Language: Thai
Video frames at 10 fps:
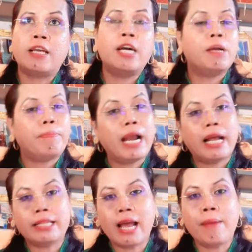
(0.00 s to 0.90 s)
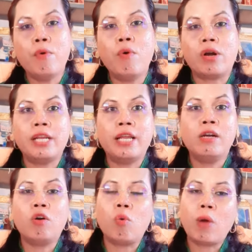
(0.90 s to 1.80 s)
เกิดพลังทางบวกในเรื่
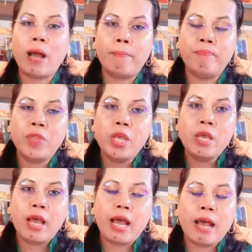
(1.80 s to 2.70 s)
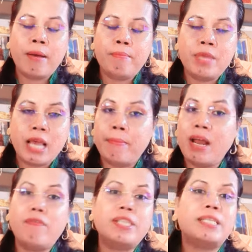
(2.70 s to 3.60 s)
องของความมีอำ
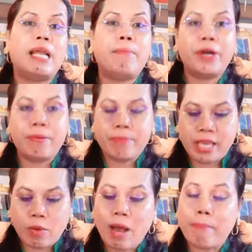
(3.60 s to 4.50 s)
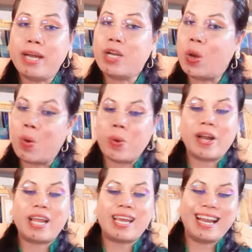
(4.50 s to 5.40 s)
นาจวาสนาบารมีความมั่นคง
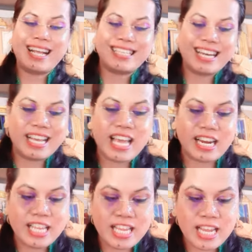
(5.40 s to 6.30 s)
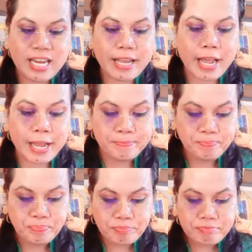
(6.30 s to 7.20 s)
อะไรในลักษณะอย่างนี้นะคะ
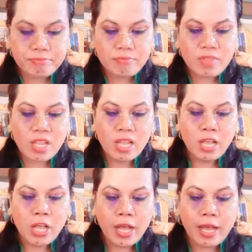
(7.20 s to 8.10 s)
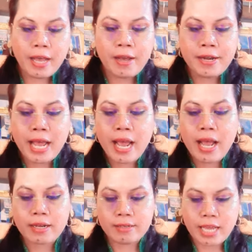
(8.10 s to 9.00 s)
อานา
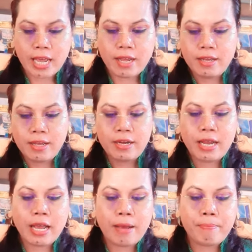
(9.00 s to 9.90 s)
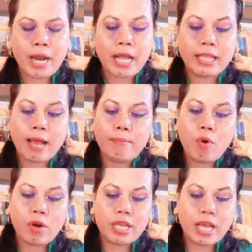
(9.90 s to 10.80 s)
คเนี่ยนะคะพลังทางบ
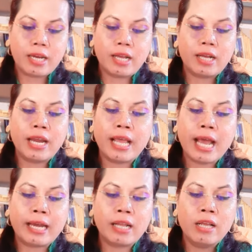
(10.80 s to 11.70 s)
วกเนี่ยในการ